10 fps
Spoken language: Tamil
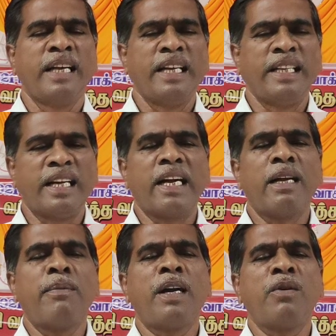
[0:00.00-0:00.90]
இந்த
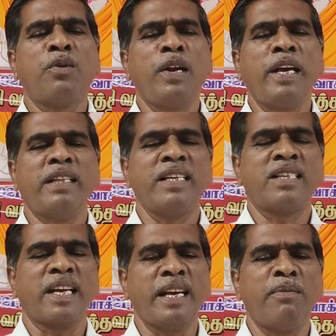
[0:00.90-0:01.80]
கனமான ஊழியத்தை
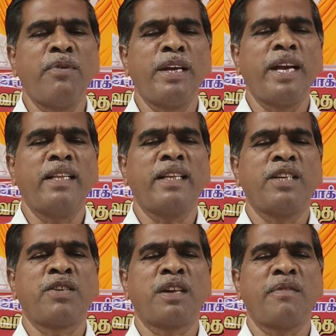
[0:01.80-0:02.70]
செய்ய முடியாது
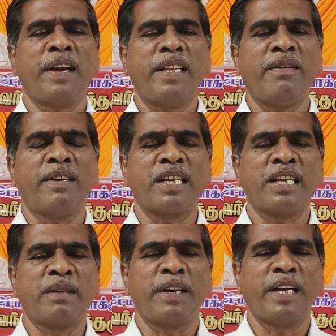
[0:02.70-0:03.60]
என்று சொன்ன வேத
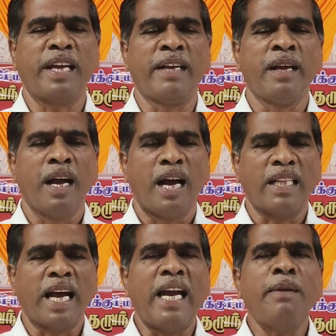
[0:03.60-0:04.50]
வசனத்தின்படி
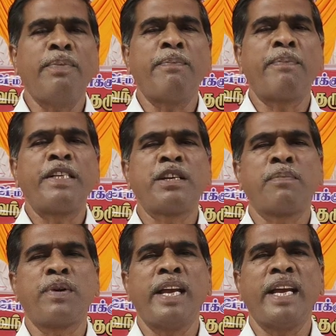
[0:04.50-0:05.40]
அந்த அழைப்பை பெற்ற
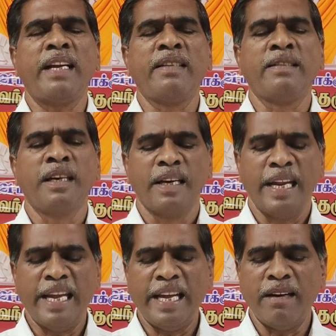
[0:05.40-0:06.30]
பிள்ளைகள்
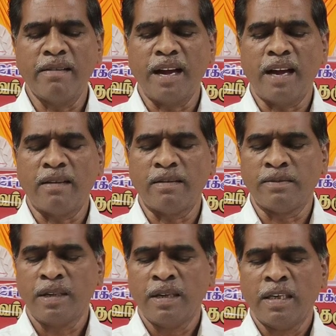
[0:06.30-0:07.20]
நீங்களும் நானும்
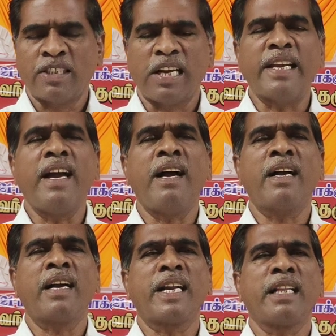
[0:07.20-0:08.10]

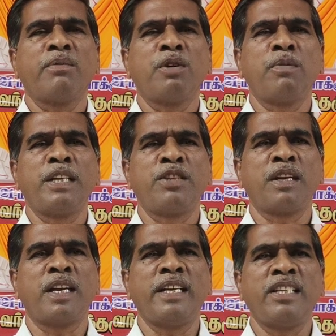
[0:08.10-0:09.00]
சரியாக கடந்து போவோம் என்று
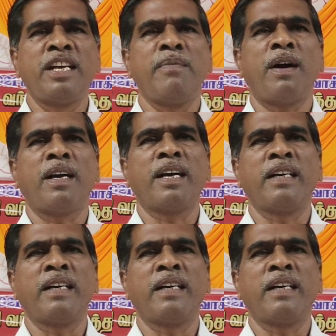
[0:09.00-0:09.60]
சொன்னால் நிச்சயமாக